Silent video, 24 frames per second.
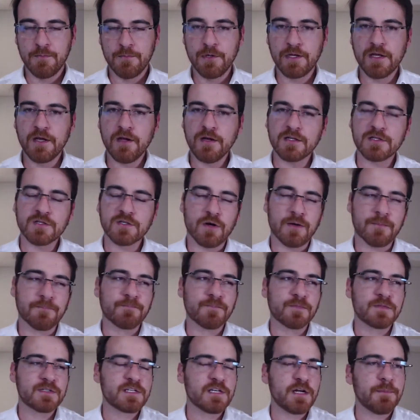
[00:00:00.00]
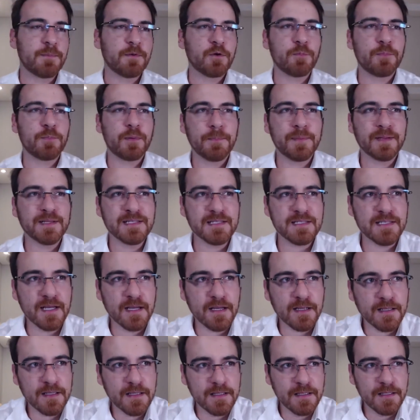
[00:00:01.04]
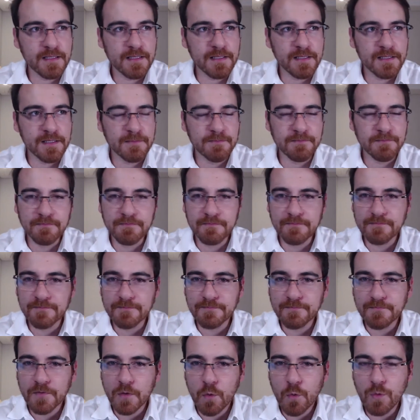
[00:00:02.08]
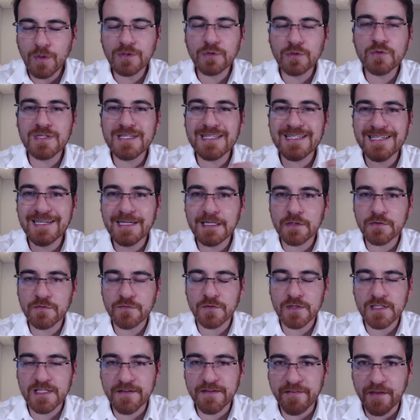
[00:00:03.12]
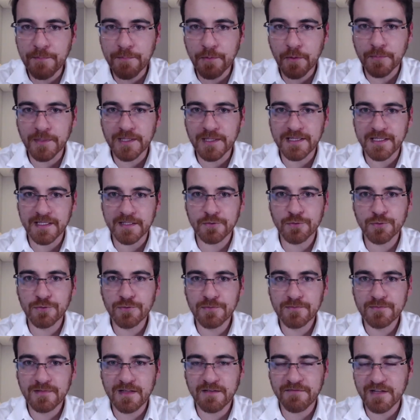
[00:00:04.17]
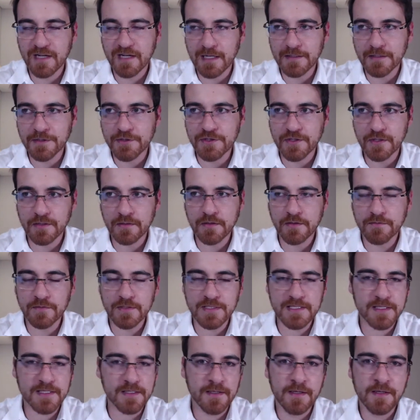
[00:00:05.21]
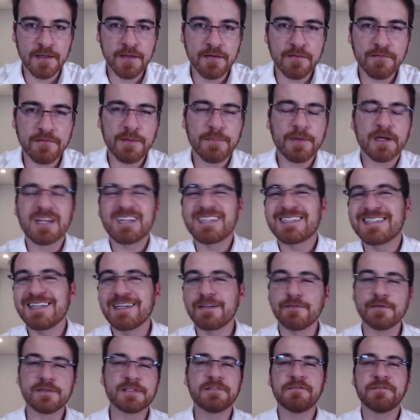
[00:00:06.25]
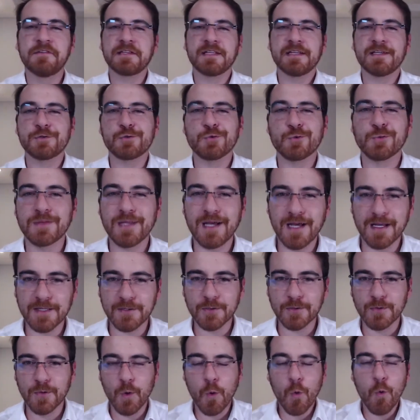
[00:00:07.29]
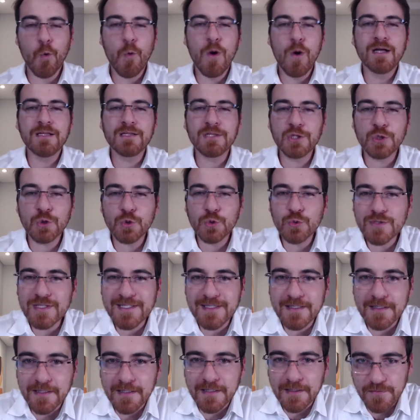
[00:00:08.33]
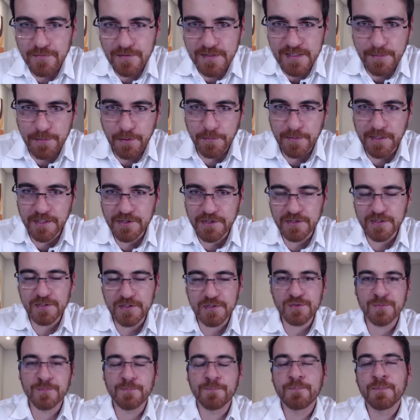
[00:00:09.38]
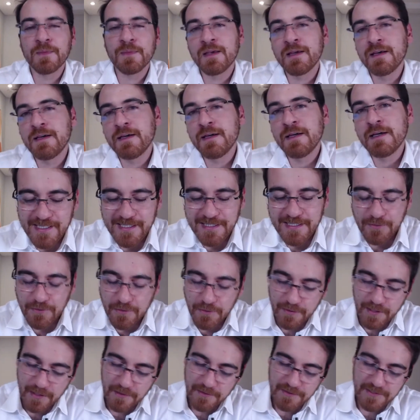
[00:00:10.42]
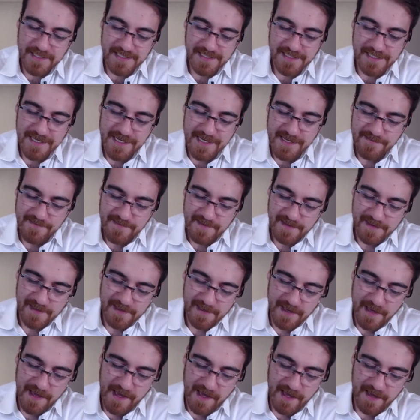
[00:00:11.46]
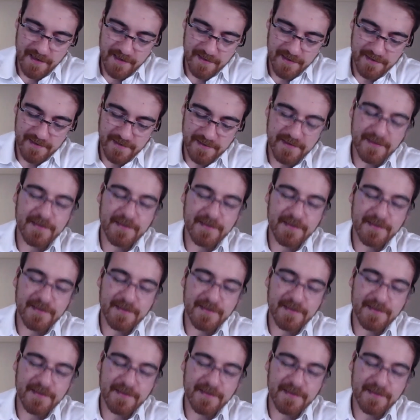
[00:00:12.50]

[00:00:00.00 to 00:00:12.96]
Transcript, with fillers: Porque olha só, você já parou para pensar que quantos anos você vem prometendo na virada de ano que você vai emagrecer, que você vai ter resultado? Quantos anos você promete isso? Então o que eu quero dizer é